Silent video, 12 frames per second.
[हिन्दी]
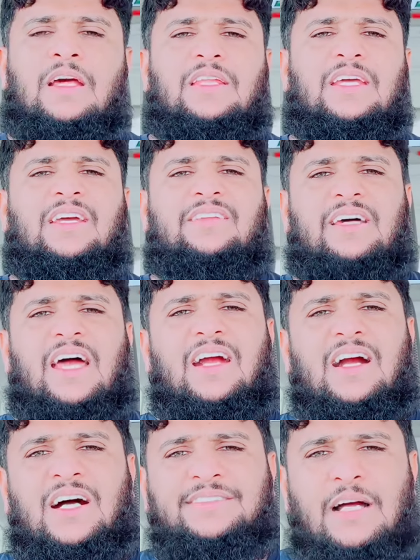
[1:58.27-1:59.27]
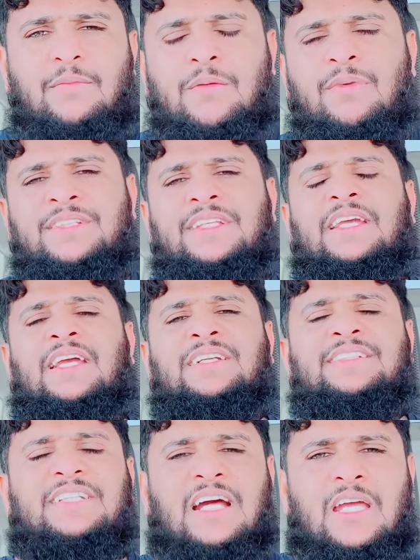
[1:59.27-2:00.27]
लेकिन साय खास आमिल मंजिली के
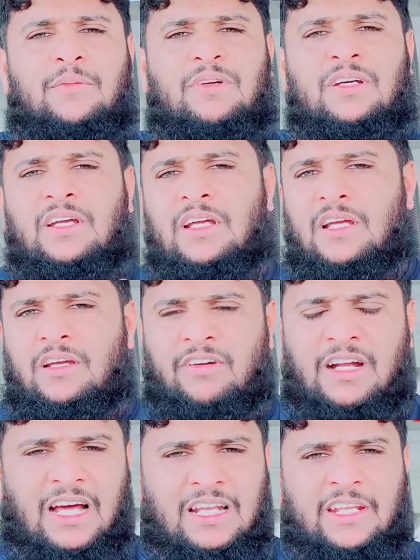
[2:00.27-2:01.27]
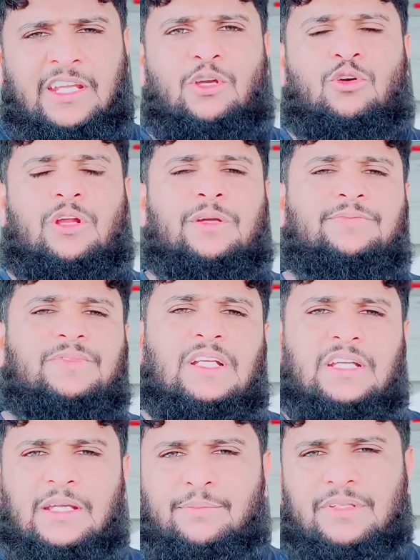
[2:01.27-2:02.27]
इस टाइम वकाले नहीं हो रहे
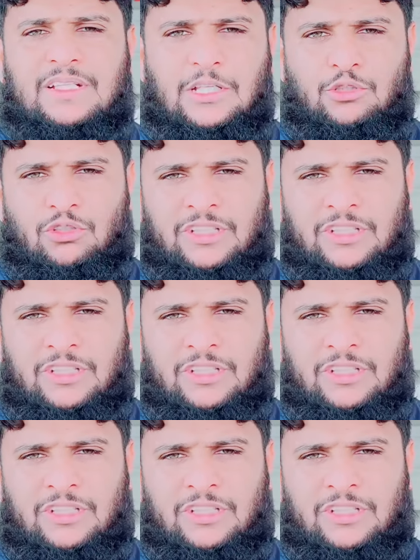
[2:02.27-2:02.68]
ये पिछले दो